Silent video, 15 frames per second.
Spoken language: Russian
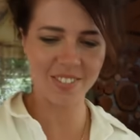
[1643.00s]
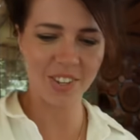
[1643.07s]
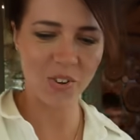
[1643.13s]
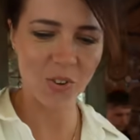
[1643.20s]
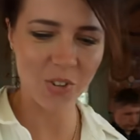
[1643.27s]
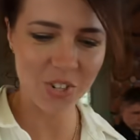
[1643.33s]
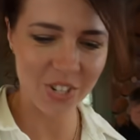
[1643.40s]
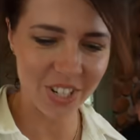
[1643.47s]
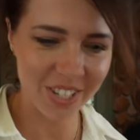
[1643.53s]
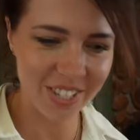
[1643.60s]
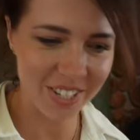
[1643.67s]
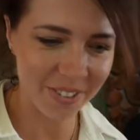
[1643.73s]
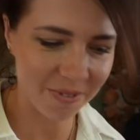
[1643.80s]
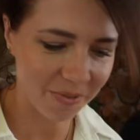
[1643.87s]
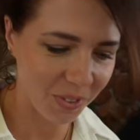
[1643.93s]
своей
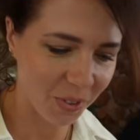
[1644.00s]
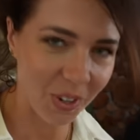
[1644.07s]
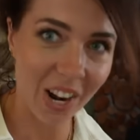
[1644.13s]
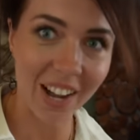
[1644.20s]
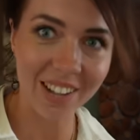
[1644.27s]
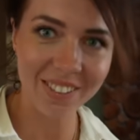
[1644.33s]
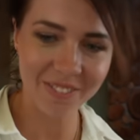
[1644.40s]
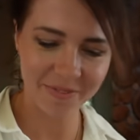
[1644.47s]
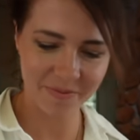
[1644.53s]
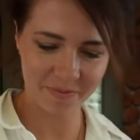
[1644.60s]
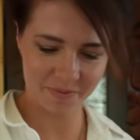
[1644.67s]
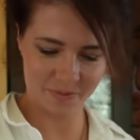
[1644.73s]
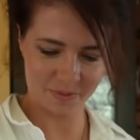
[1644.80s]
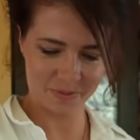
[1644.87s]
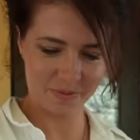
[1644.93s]
очереди. Ура!
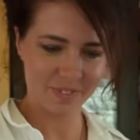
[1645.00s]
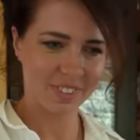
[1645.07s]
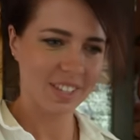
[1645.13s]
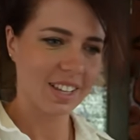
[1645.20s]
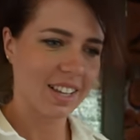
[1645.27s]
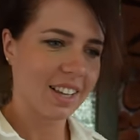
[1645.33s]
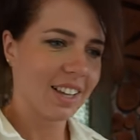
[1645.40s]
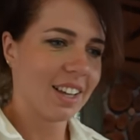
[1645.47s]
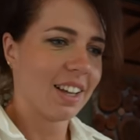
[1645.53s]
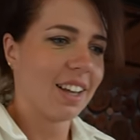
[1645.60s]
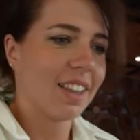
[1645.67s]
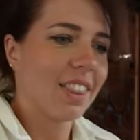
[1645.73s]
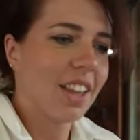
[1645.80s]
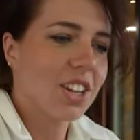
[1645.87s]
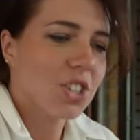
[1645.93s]

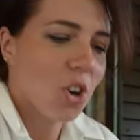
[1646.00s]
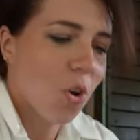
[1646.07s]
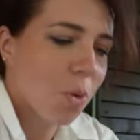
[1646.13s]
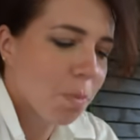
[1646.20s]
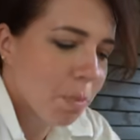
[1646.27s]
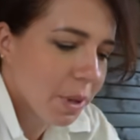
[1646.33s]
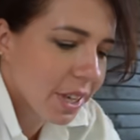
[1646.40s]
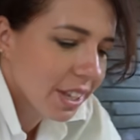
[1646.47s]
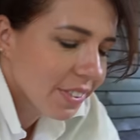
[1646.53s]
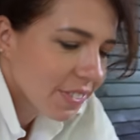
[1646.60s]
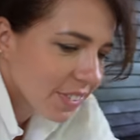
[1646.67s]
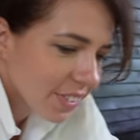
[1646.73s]
наш обед.